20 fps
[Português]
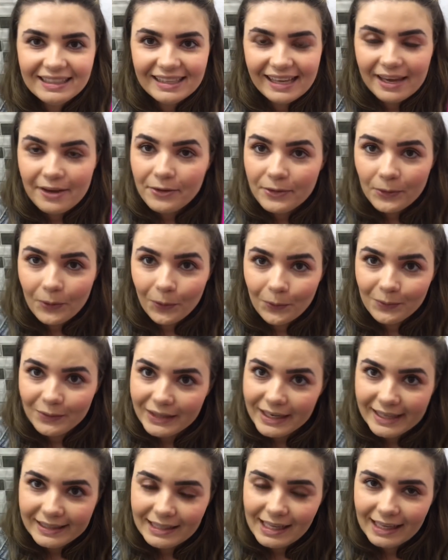E aí eu
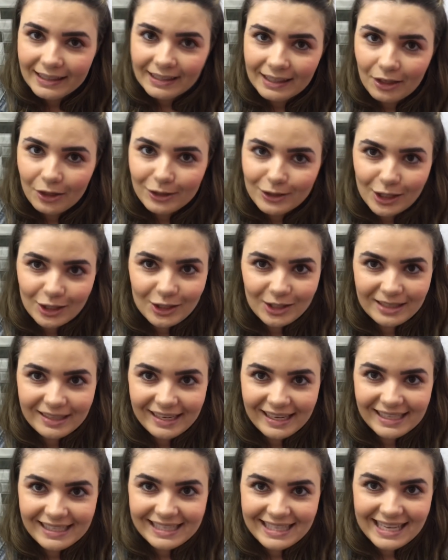encontrei lá na loja de
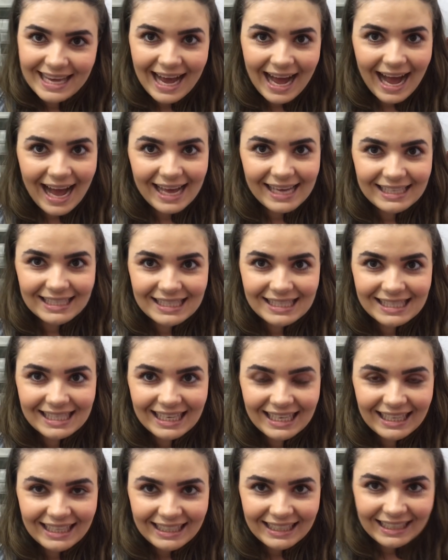3 reais
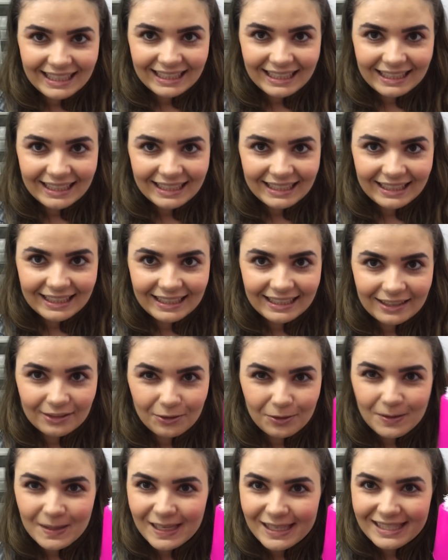e eu
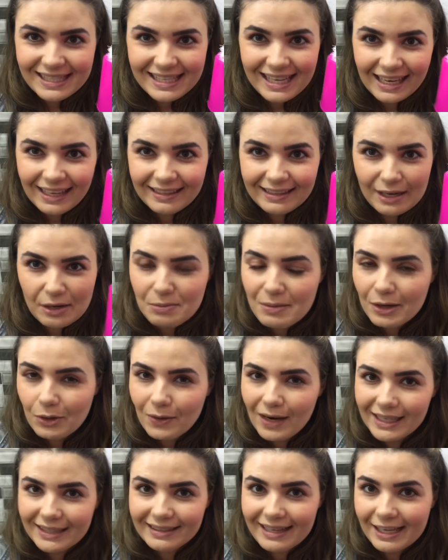não sei se ela tem uma
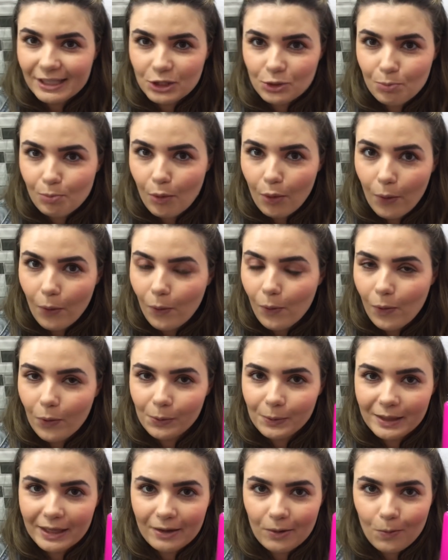qualidade boa
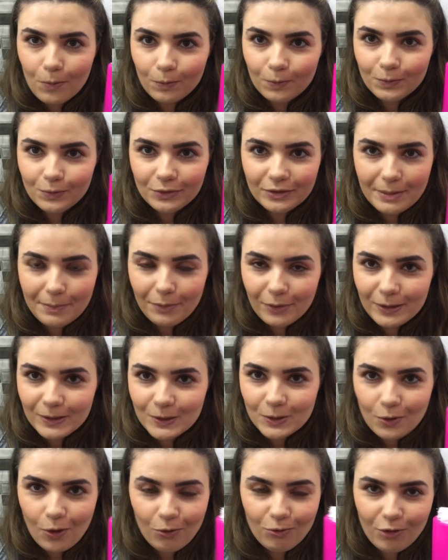ou não,
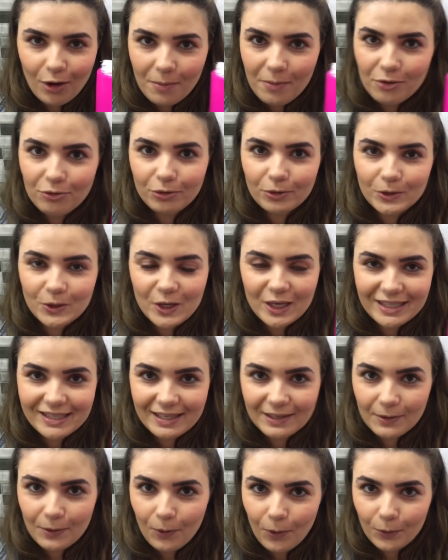depois conforme eu for
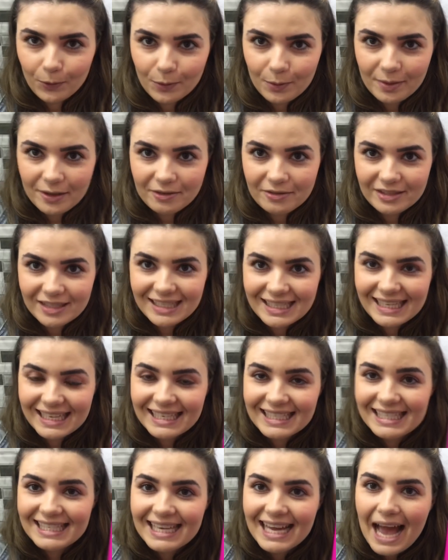utilizando eu conto pra
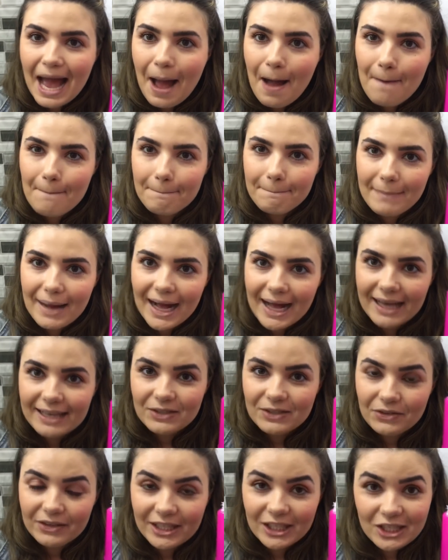vocês,
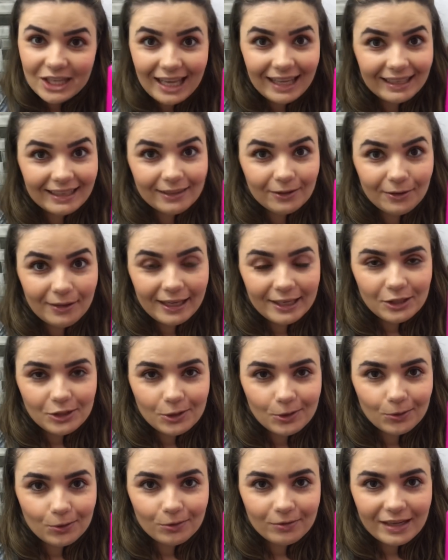mas vou deixar ela aqui do
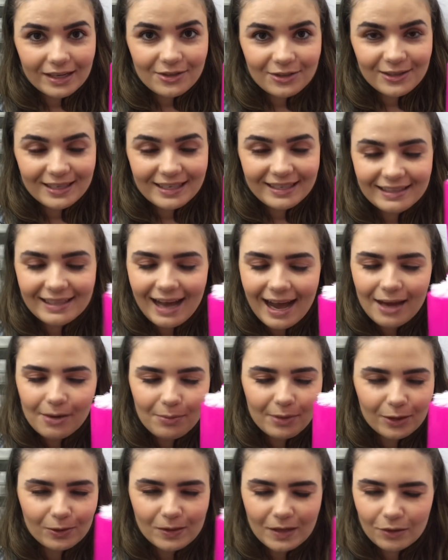ladinho do vaso
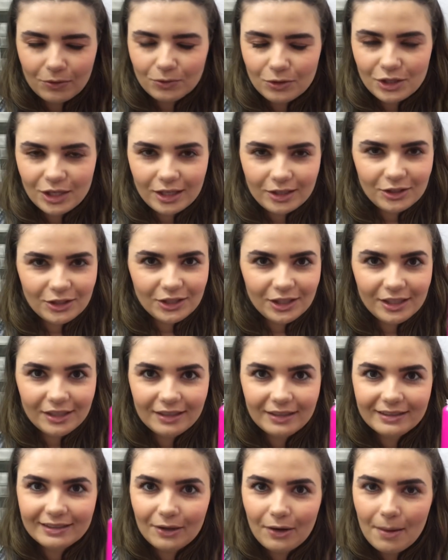sanitário para usar no dia a
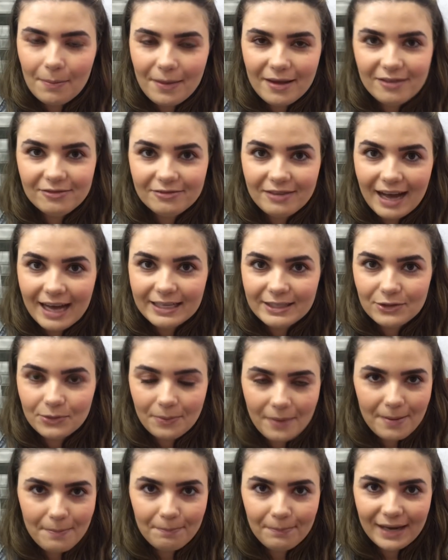dia, então é bem
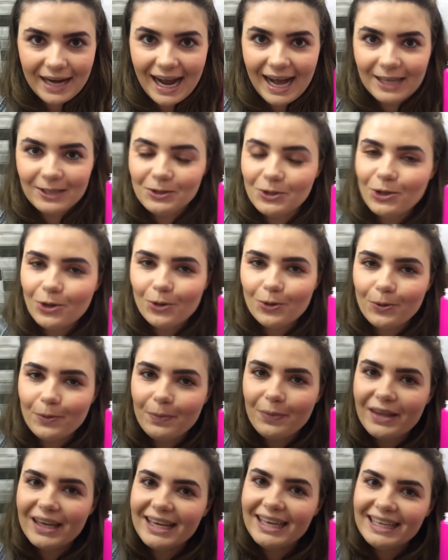fácil, bem
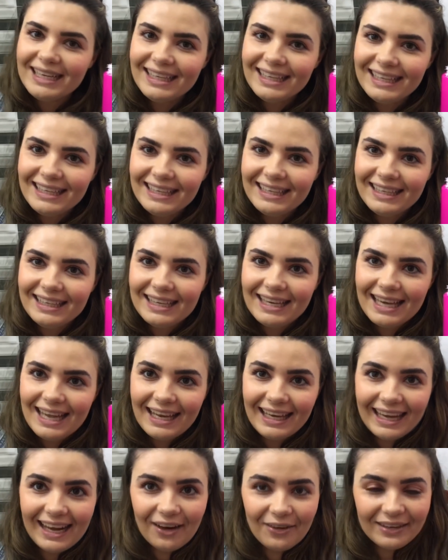prático é
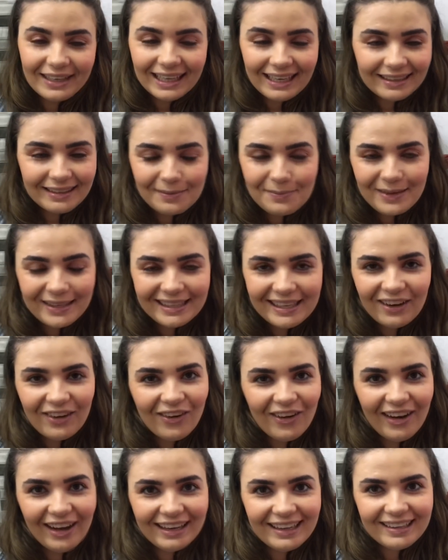legal que ela também
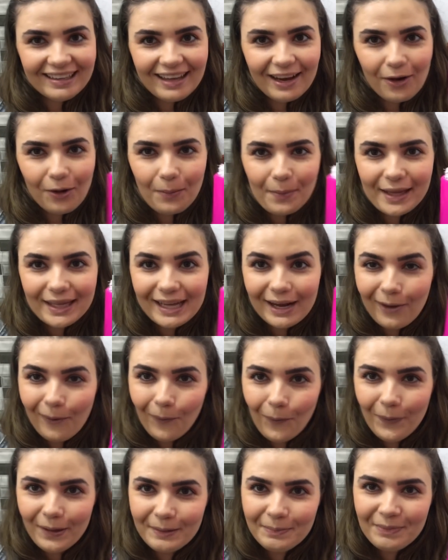decora, né? Como é na
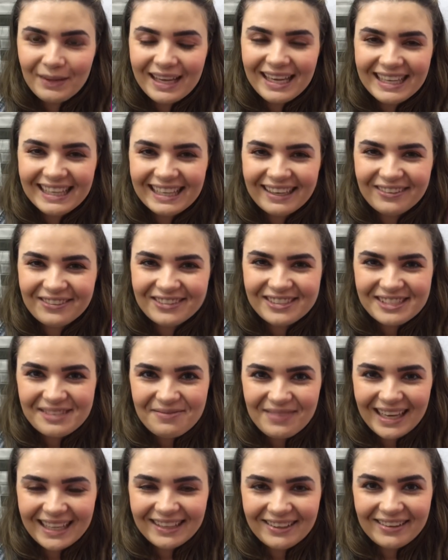cor que eu
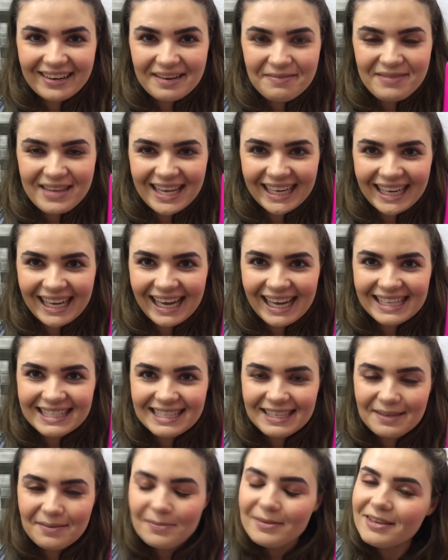uso para decorar minha
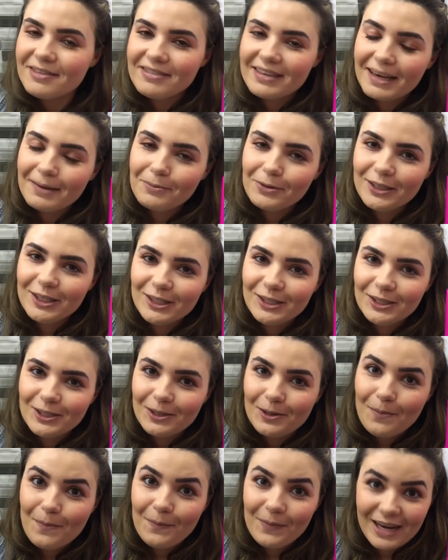casa, também fica
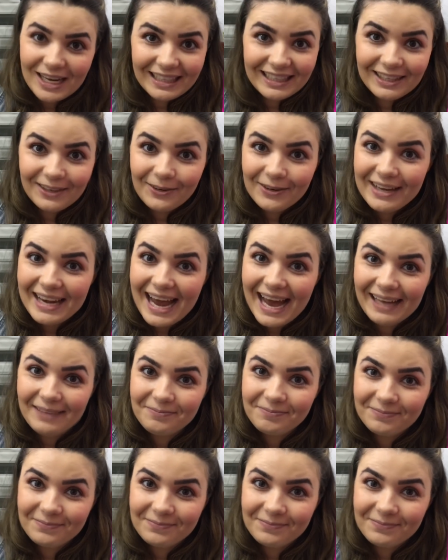bonitinho para decorar.